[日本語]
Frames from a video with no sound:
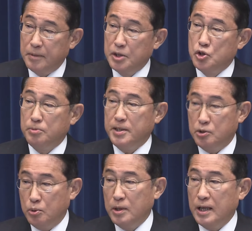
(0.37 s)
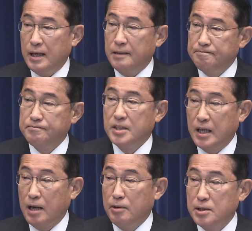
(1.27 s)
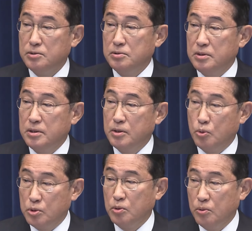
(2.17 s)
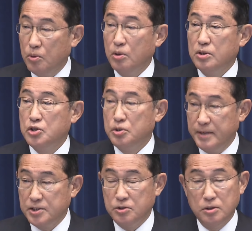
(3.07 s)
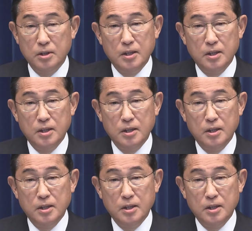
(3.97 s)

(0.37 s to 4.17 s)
自民党が変わることを示す